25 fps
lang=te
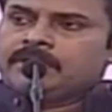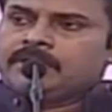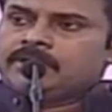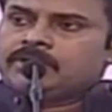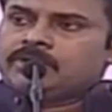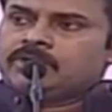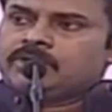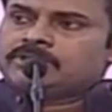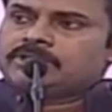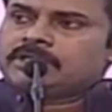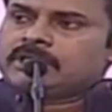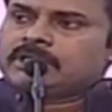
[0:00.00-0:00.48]
ఈ
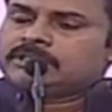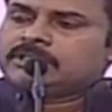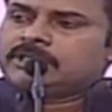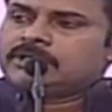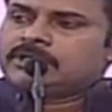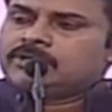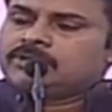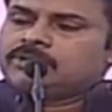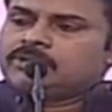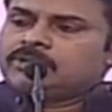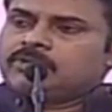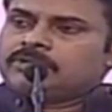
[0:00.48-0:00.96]
రోజున
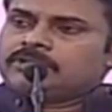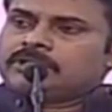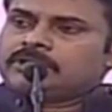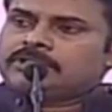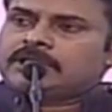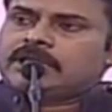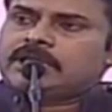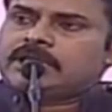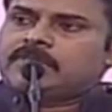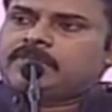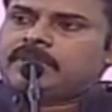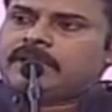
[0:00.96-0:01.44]
అందరూ యువత
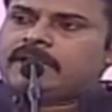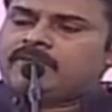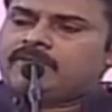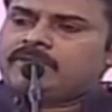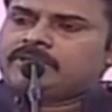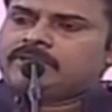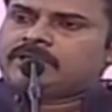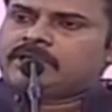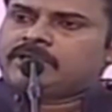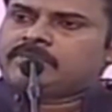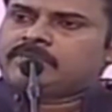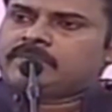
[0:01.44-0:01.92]
చాలా బలం
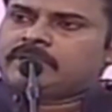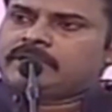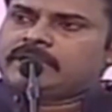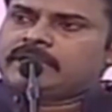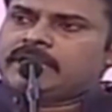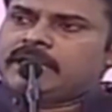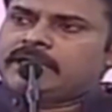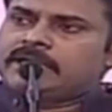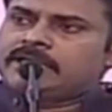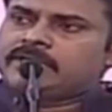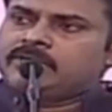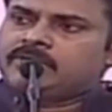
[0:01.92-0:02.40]
ఉంటారు మరి
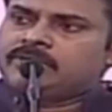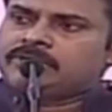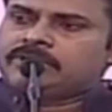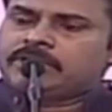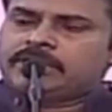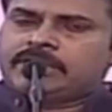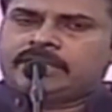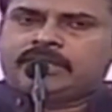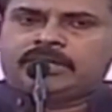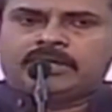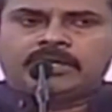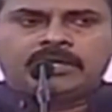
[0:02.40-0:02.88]
ఇలాంటి
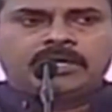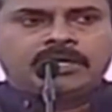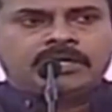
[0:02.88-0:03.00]
యువతకి